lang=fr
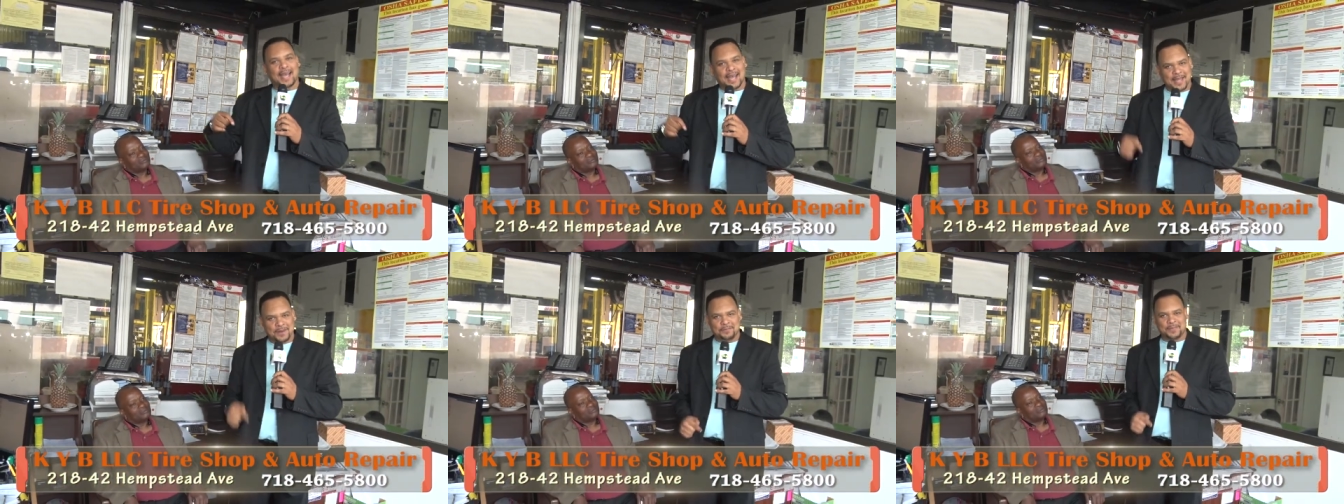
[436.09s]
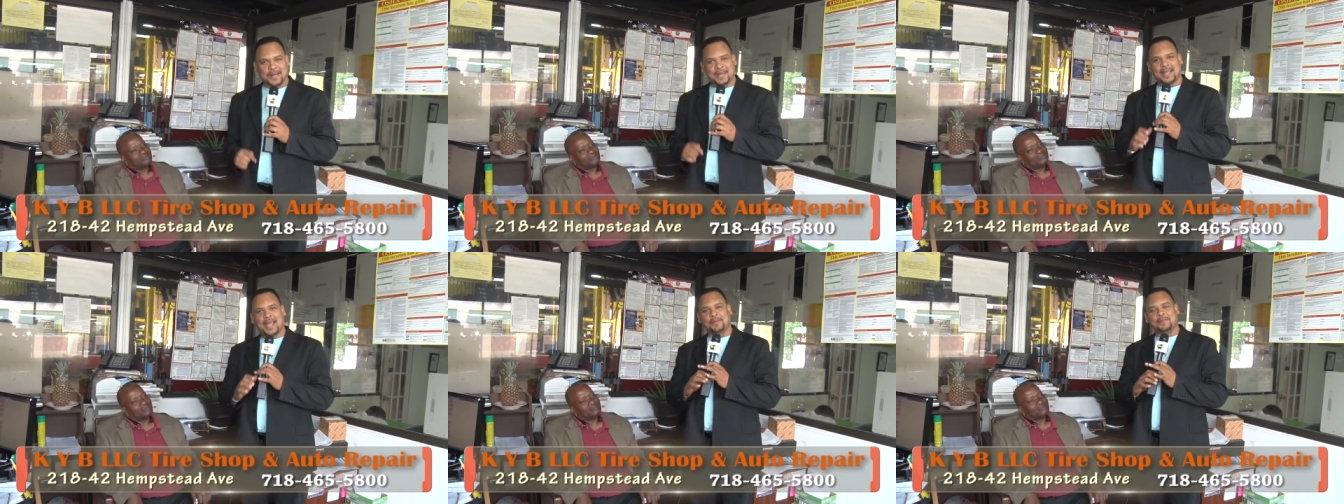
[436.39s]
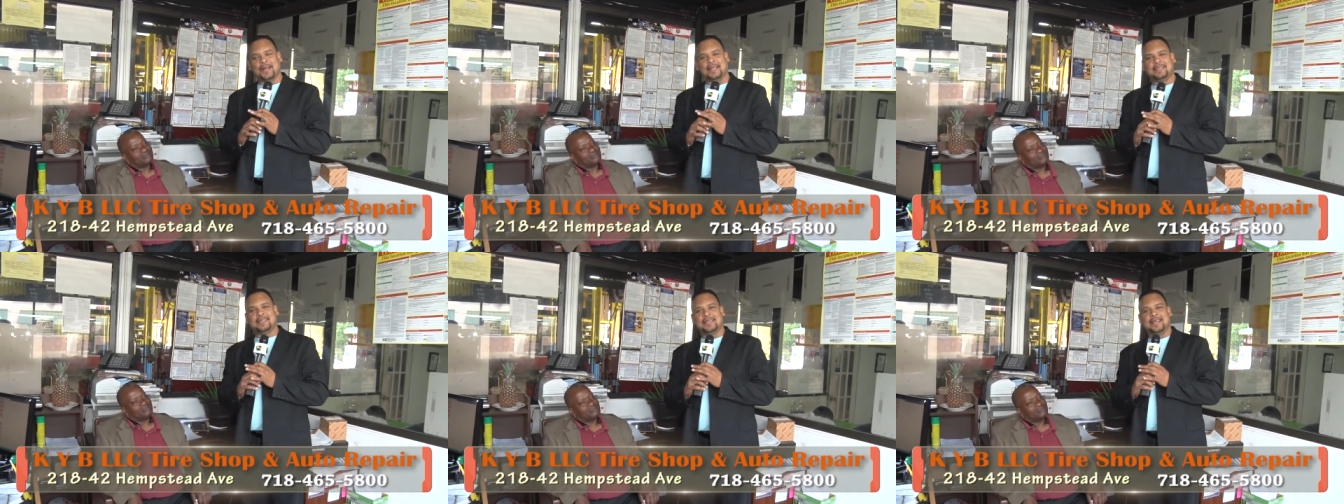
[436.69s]
on prend le cas
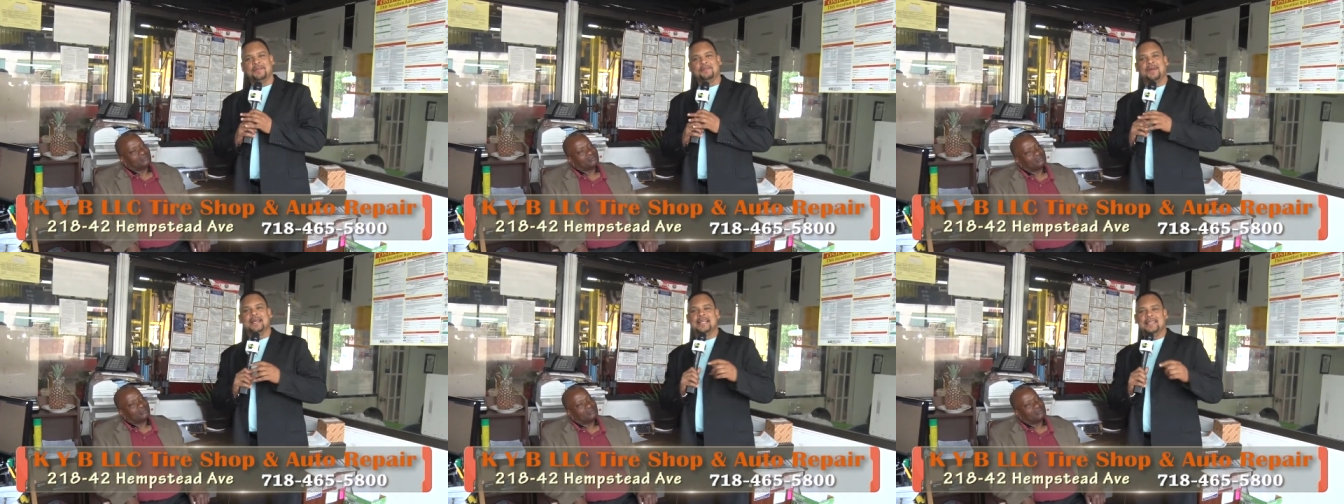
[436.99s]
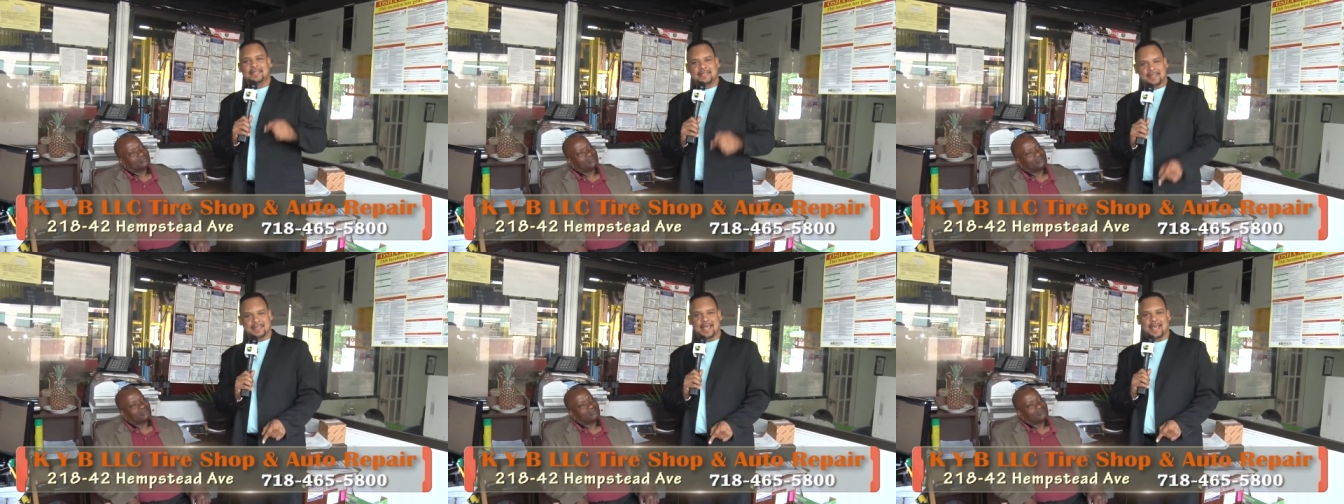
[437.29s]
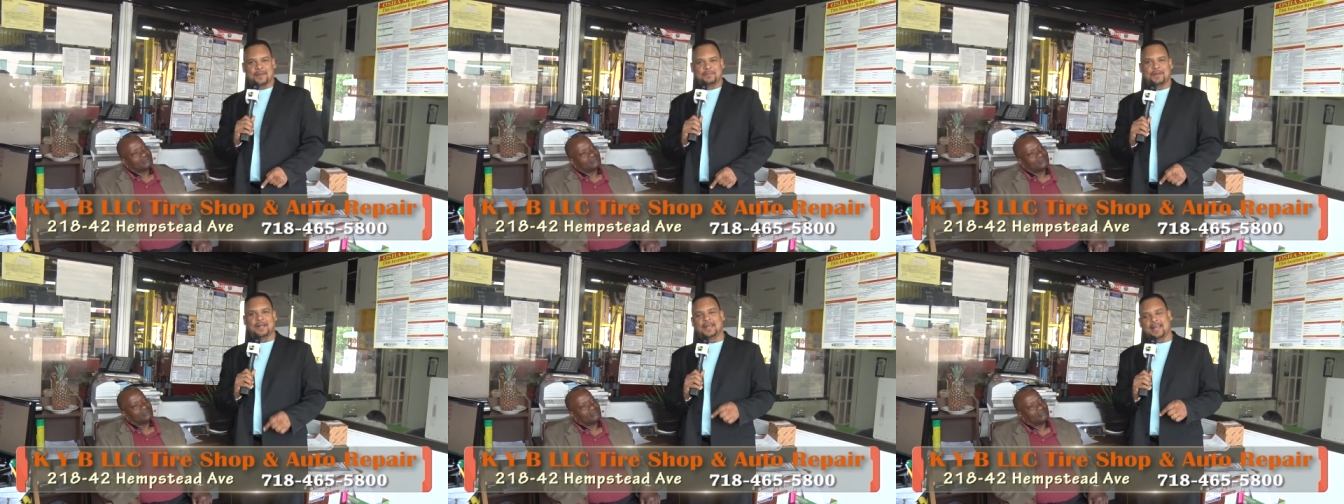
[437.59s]
pratique, on prend ici,
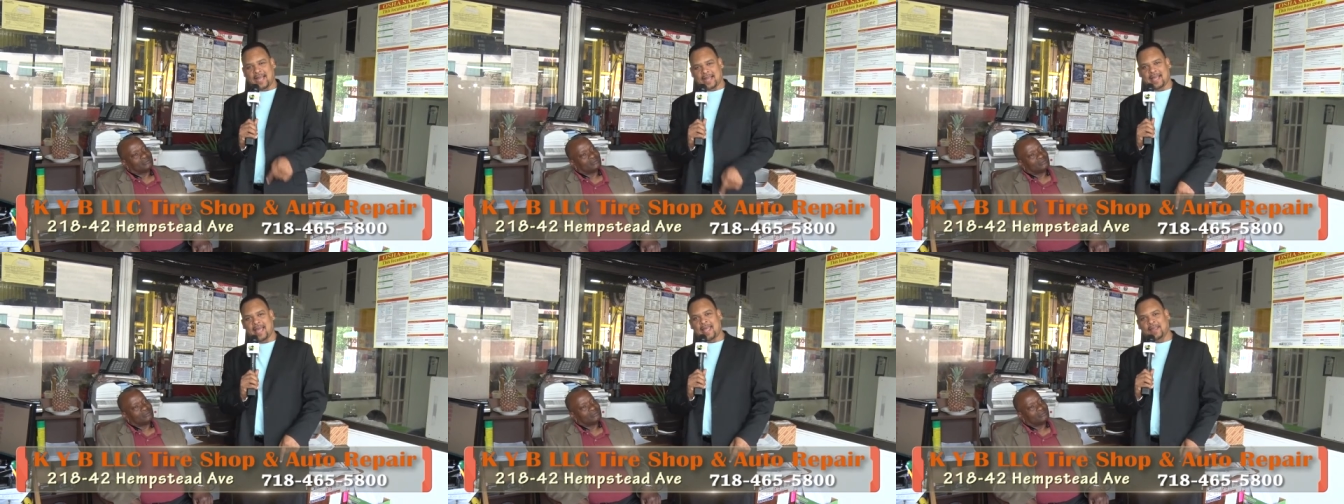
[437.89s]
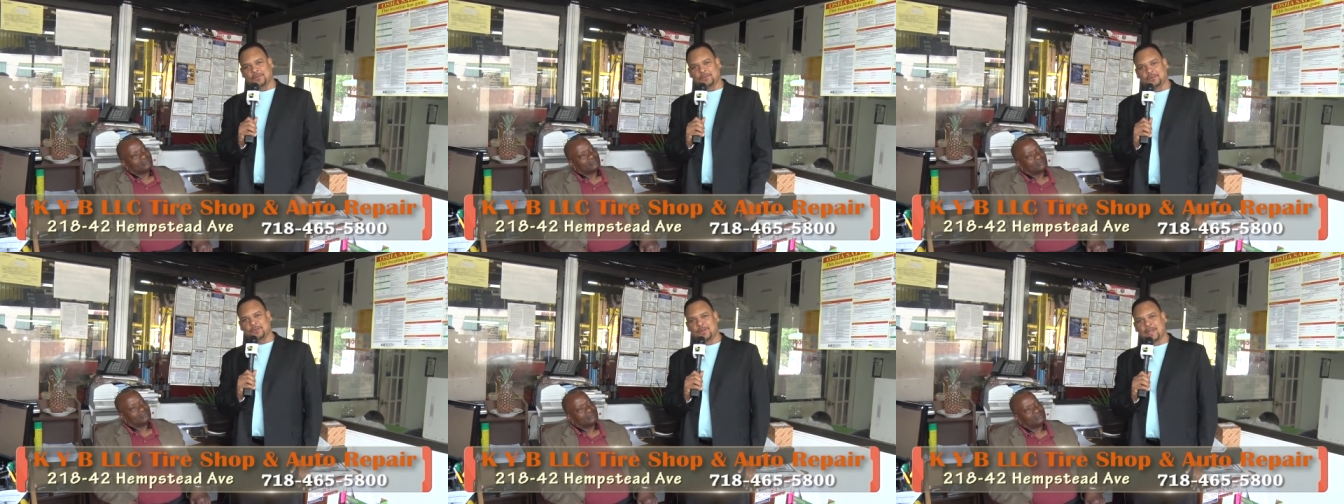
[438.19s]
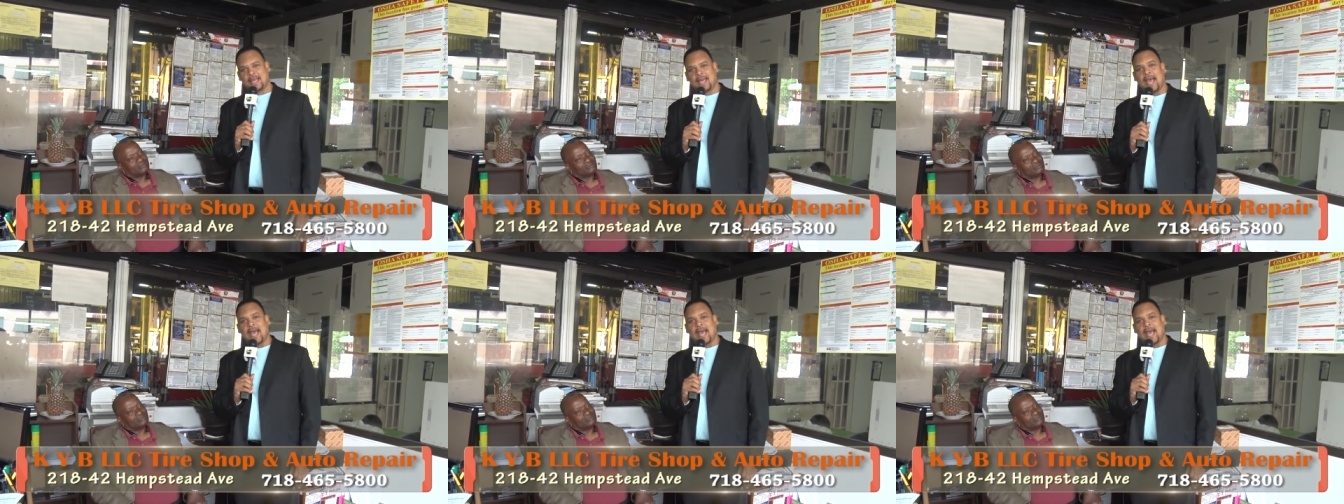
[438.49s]
on prend la caille, nous.